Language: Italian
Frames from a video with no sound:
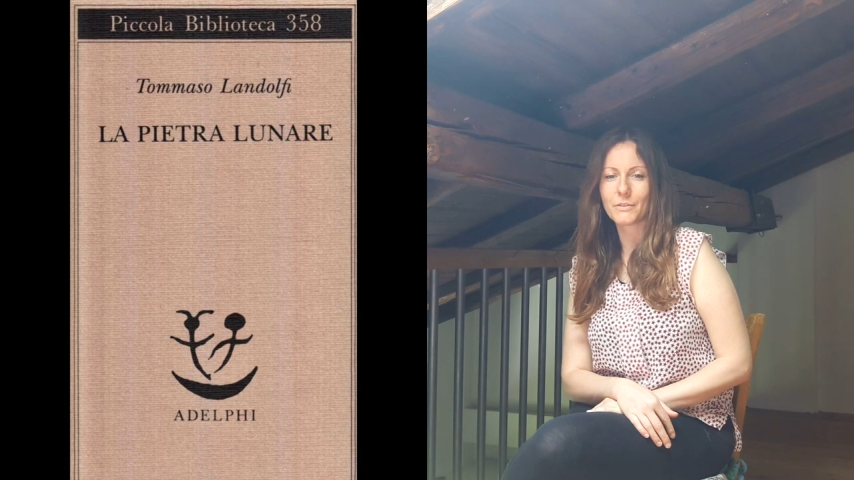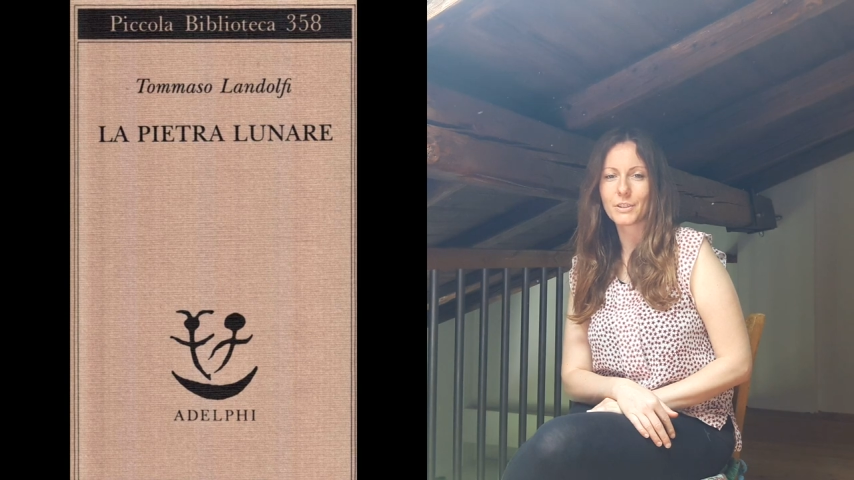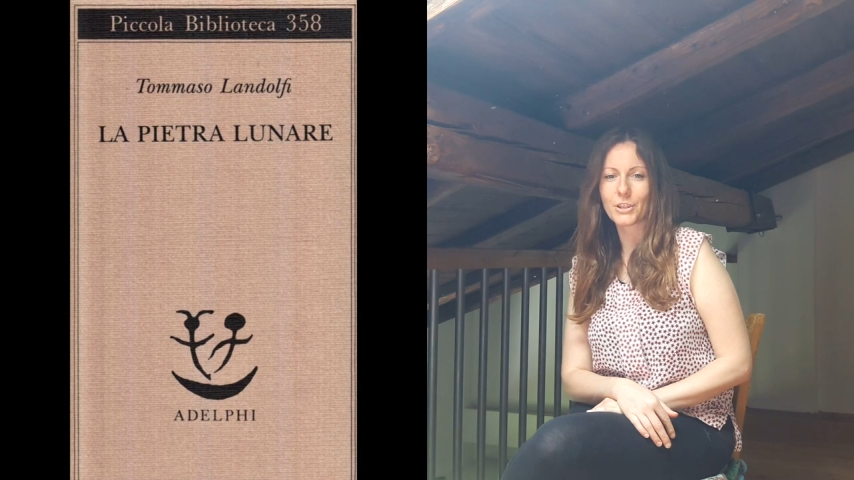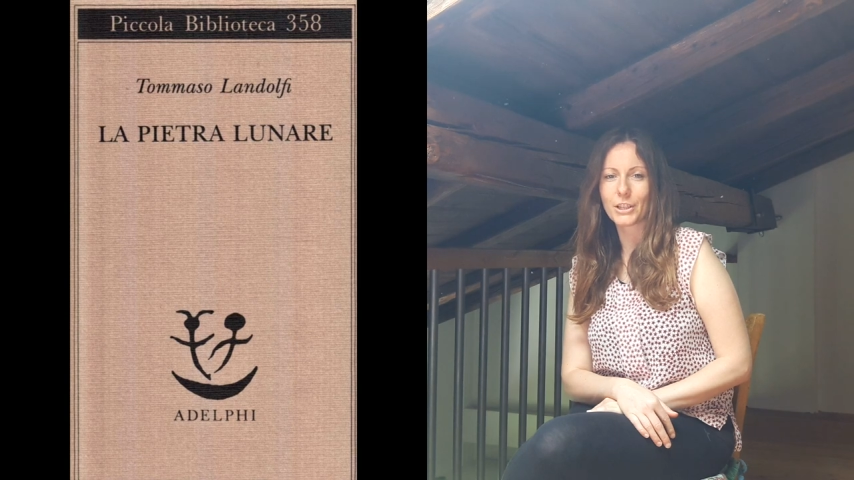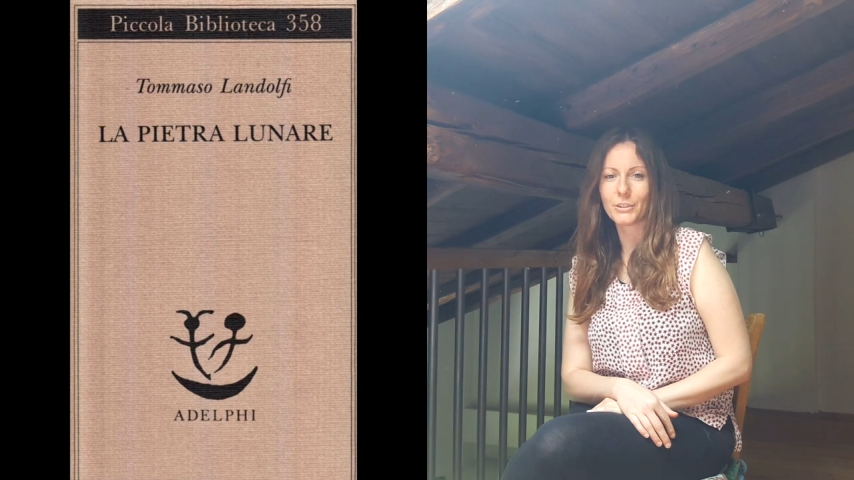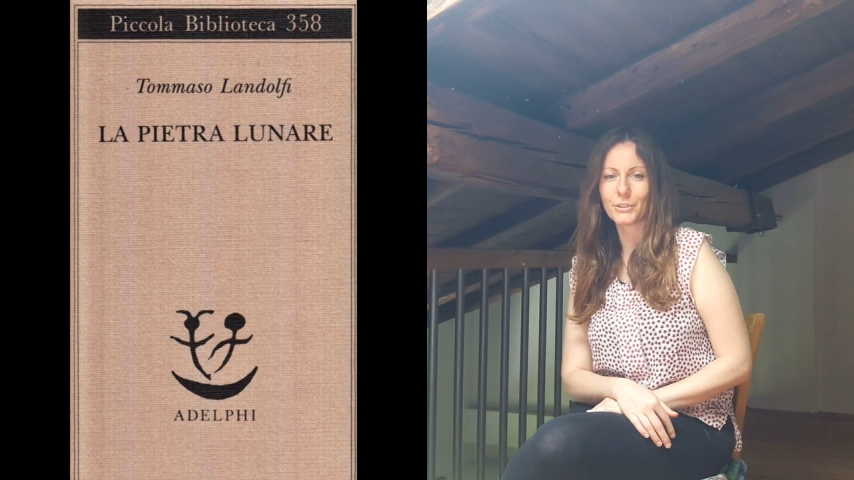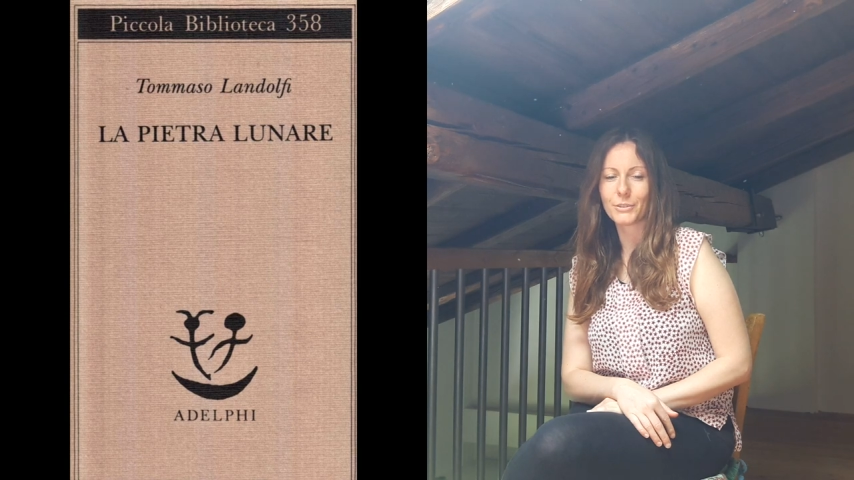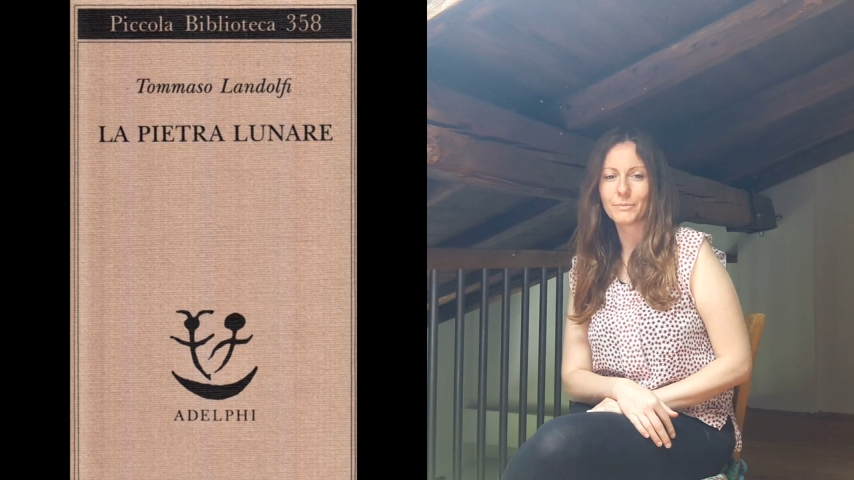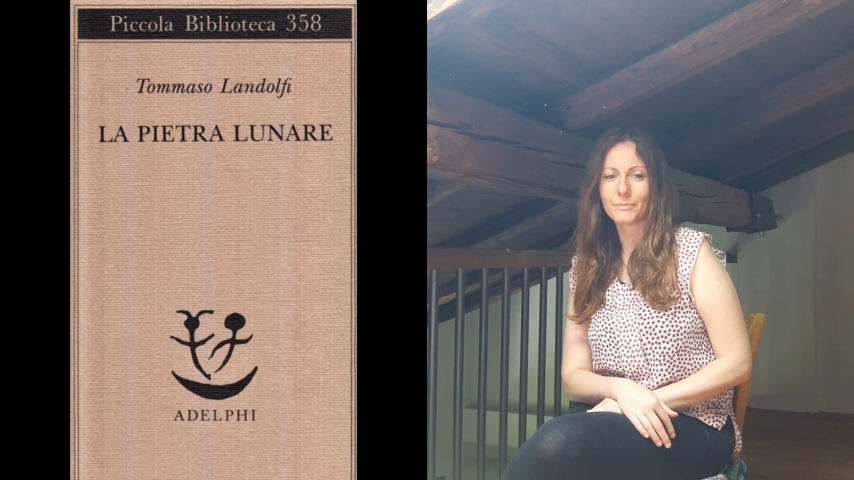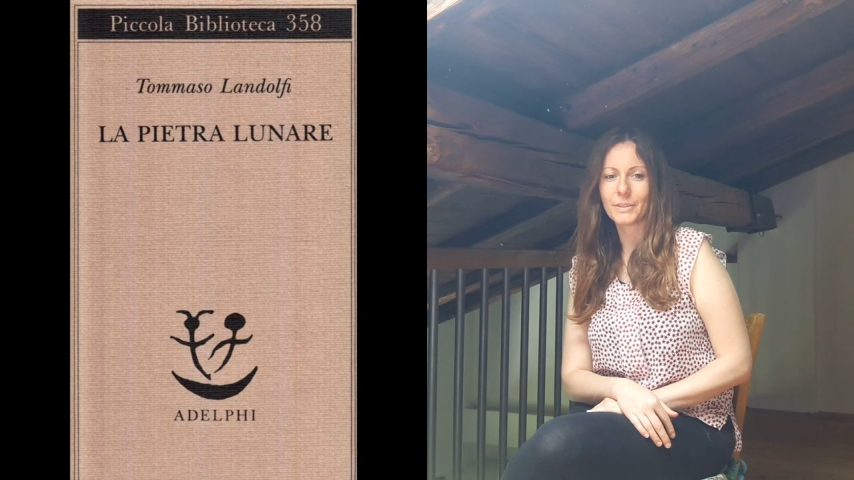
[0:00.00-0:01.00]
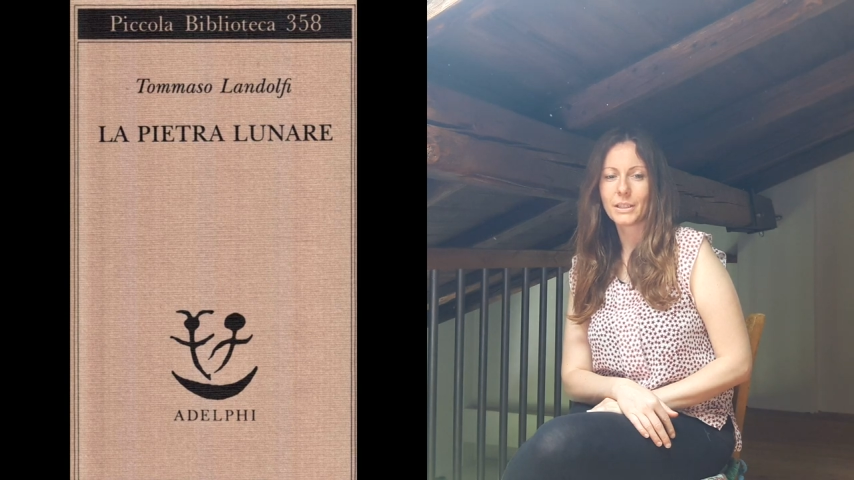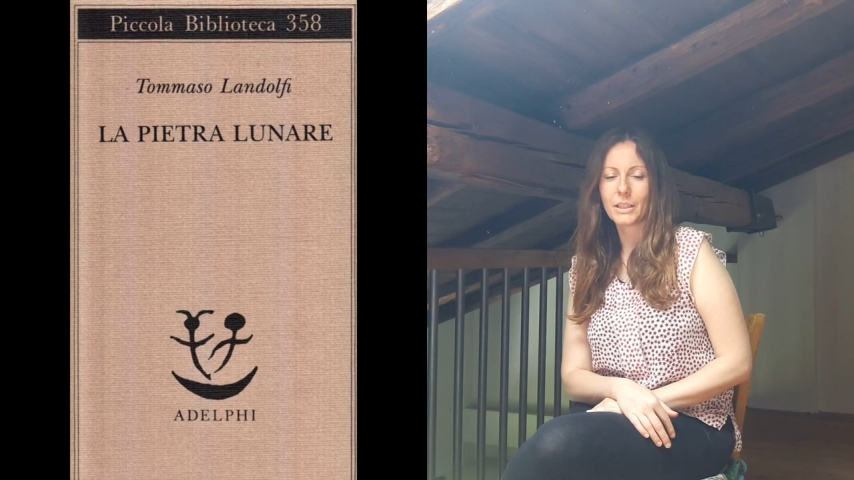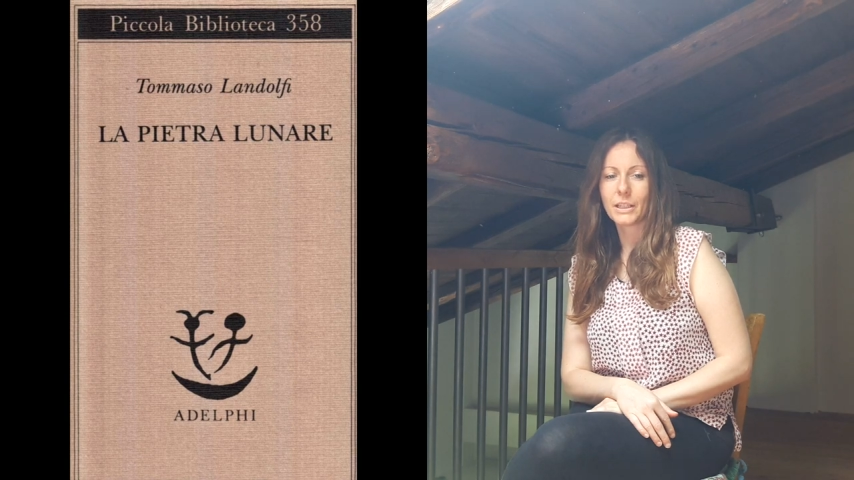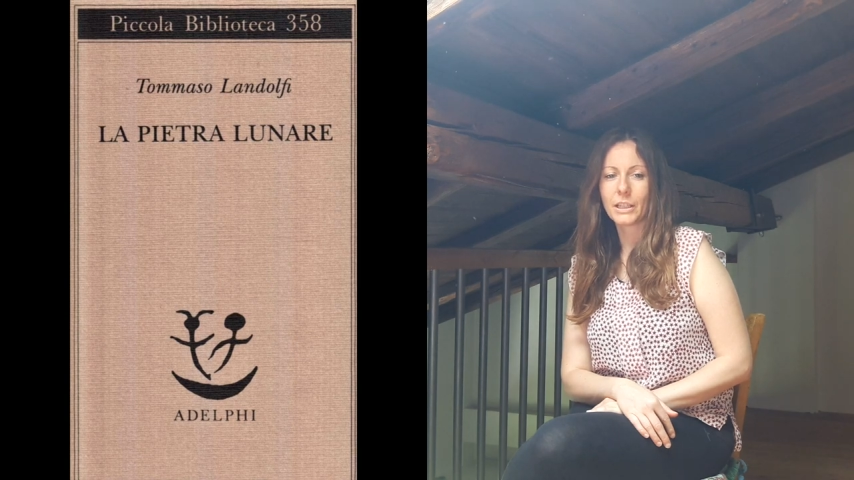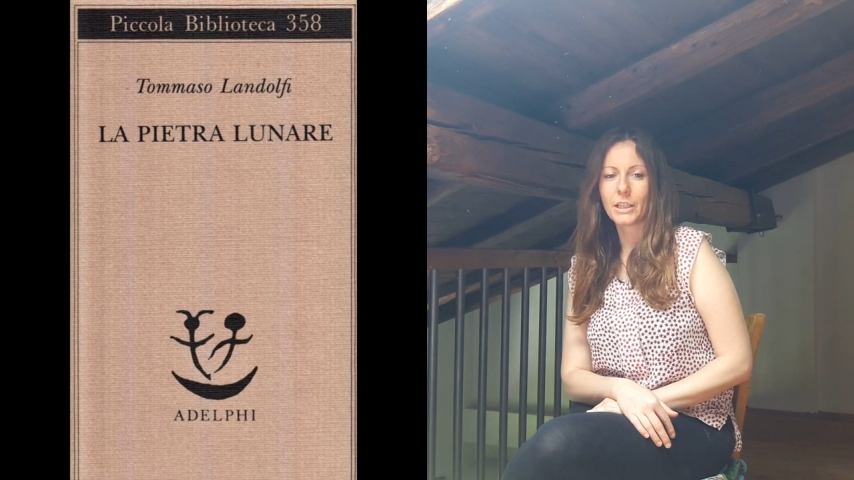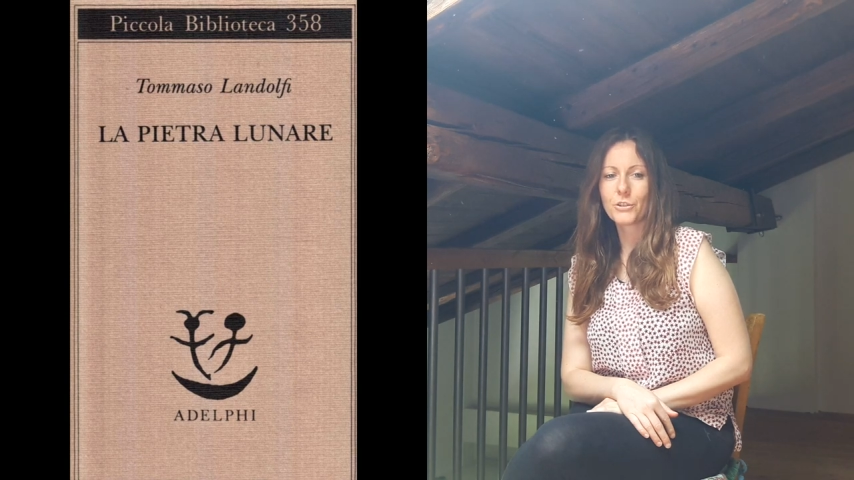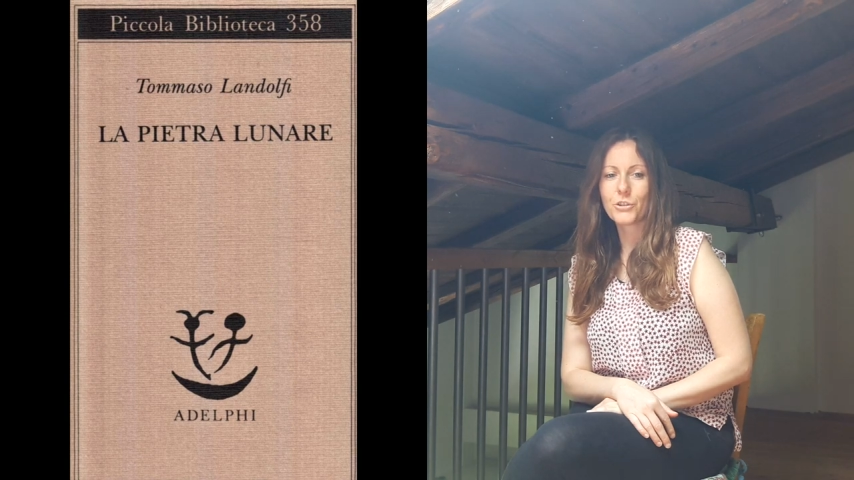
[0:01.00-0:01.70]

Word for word: Novecento. Il